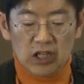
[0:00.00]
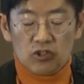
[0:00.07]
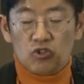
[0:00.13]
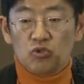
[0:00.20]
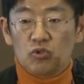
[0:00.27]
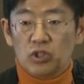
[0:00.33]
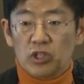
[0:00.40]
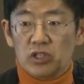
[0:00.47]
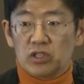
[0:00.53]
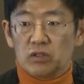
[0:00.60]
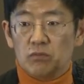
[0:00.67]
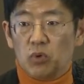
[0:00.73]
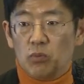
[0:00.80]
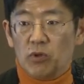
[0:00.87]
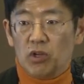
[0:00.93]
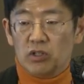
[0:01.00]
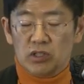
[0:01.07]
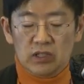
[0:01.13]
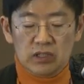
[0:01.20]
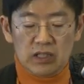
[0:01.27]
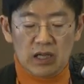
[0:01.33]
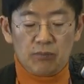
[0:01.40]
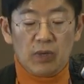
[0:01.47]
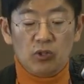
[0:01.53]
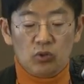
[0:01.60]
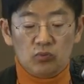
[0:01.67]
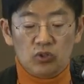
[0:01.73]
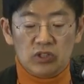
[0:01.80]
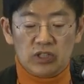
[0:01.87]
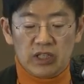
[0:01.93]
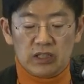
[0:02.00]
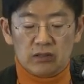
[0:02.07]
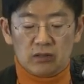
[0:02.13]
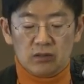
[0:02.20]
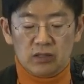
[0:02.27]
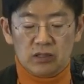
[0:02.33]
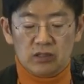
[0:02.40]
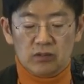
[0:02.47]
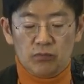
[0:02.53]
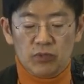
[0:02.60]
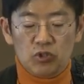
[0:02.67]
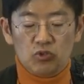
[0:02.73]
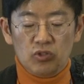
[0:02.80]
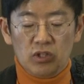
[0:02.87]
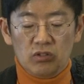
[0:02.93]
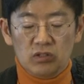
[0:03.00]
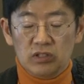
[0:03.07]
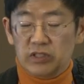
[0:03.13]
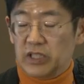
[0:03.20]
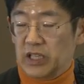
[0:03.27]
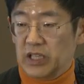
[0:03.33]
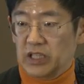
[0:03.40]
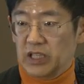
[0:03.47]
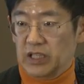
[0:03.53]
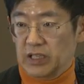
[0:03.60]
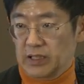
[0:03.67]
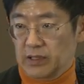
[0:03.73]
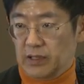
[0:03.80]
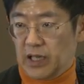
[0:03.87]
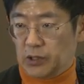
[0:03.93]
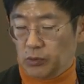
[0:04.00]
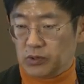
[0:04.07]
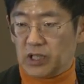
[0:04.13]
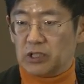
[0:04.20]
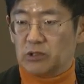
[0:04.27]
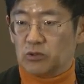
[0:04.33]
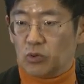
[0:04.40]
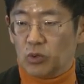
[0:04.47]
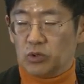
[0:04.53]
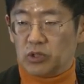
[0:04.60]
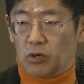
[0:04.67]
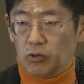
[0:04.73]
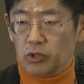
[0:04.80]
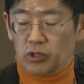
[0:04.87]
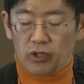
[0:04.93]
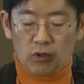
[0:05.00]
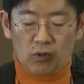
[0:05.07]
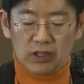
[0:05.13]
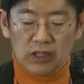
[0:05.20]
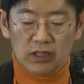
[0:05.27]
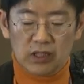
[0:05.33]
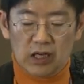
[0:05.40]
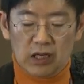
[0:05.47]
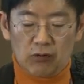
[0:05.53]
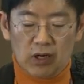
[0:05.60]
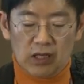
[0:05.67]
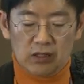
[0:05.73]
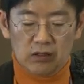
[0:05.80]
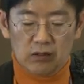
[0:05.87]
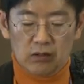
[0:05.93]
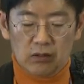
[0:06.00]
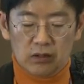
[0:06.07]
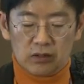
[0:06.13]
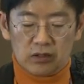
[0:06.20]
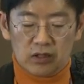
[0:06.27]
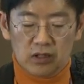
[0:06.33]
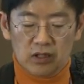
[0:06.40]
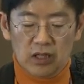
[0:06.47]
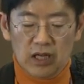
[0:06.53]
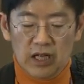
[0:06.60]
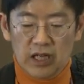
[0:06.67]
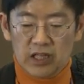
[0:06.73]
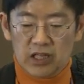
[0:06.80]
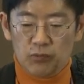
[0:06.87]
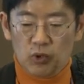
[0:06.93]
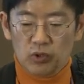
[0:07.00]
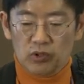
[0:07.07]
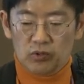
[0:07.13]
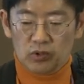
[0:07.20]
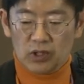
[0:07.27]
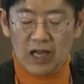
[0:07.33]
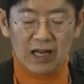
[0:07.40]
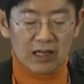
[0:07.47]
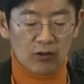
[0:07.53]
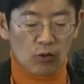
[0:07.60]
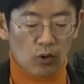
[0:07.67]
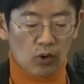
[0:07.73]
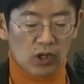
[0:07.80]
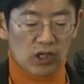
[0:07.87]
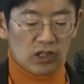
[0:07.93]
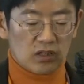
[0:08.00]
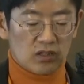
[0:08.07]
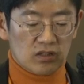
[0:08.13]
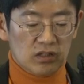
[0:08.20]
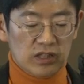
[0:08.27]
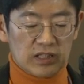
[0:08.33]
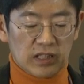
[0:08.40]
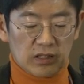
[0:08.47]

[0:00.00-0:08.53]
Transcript: 중국이 지금 보면은 한반도 문제에서는 미중 경쟁이 계속됐고 더욱더 격화된다라고 하는 것을 기본으로 깔고 그